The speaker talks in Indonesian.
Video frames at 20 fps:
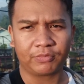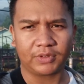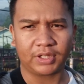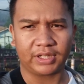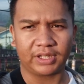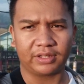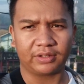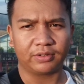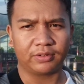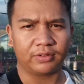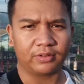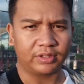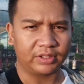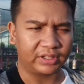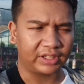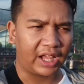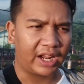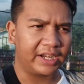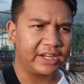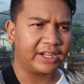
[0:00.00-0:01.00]
Gitu.
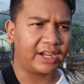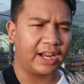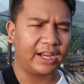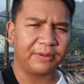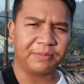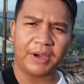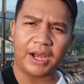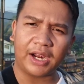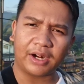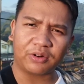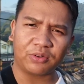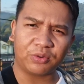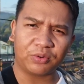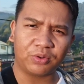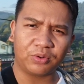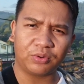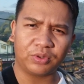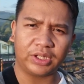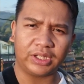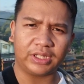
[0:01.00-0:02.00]
Entah di
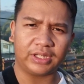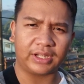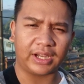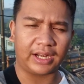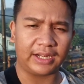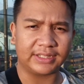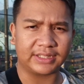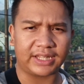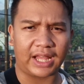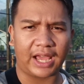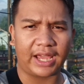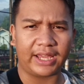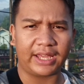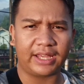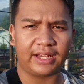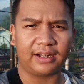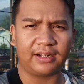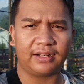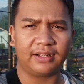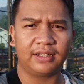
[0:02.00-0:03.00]
Kalibaru, di
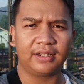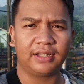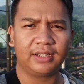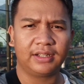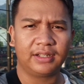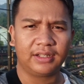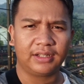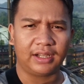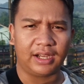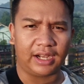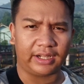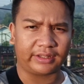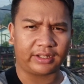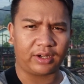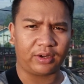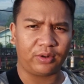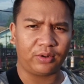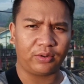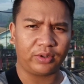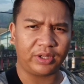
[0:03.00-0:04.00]
Kalistail
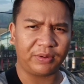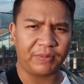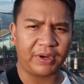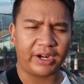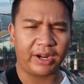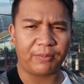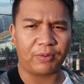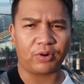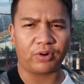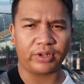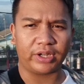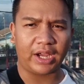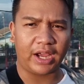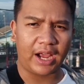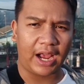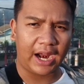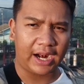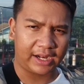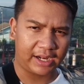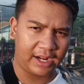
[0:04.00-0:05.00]
atau di mana
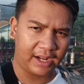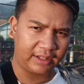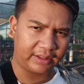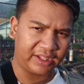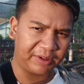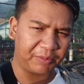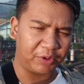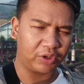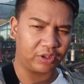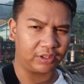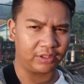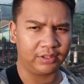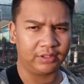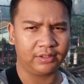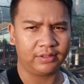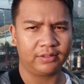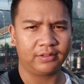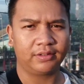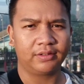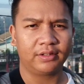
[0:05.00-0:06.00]
pokoknya arah timur.
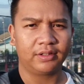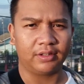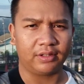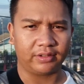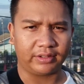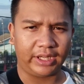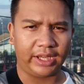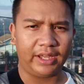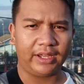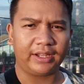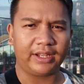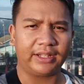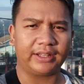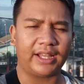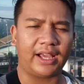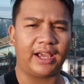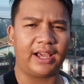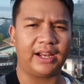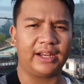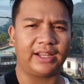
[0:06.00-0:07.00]
Oke,
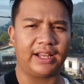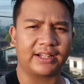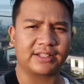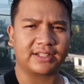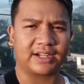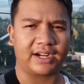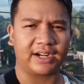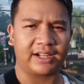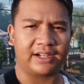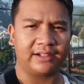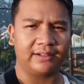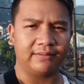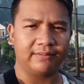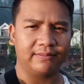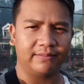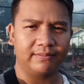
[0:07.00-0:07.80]
kita lihat sekarang.